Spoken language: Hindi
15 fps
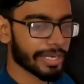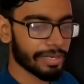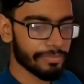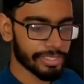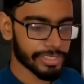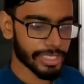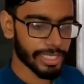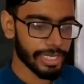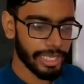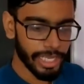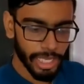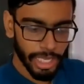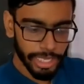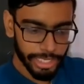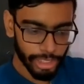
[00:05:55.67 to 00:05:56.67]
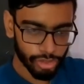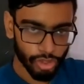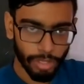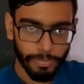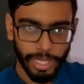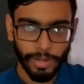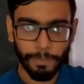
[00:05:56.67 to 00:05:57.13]
कर रहे हैं बेसिकली कि जो
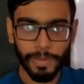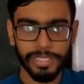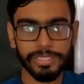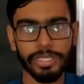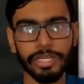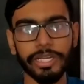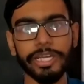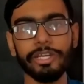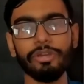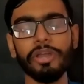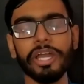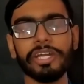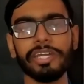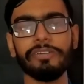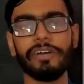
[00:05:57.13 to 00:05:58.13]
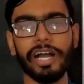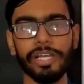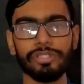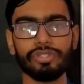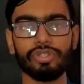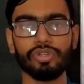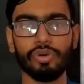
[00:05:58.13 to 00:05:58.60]
हमारे पास रेडियो एक्टिव
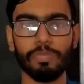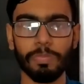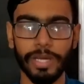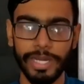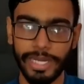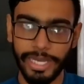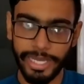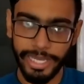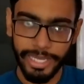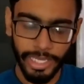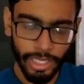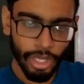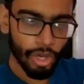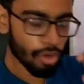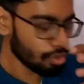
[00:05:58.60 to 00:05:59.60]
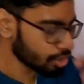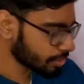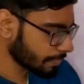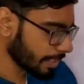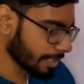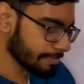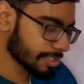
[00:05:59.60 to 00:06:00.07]
आइसोटोप बना है
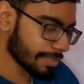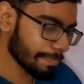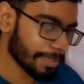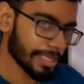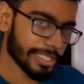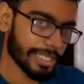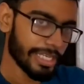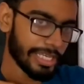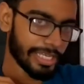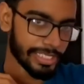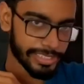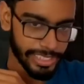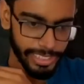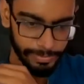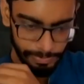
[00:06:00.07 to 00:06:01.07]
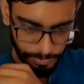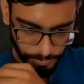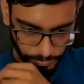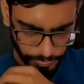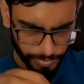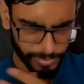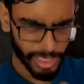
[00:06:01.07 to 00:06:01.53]
उसमें हम सिंपल तरीके से
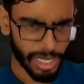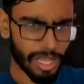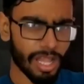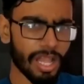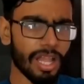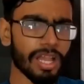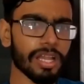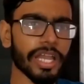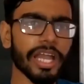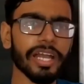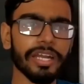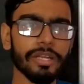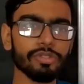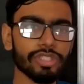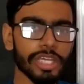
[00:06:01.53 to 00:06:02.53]
क्या कर रहे हैं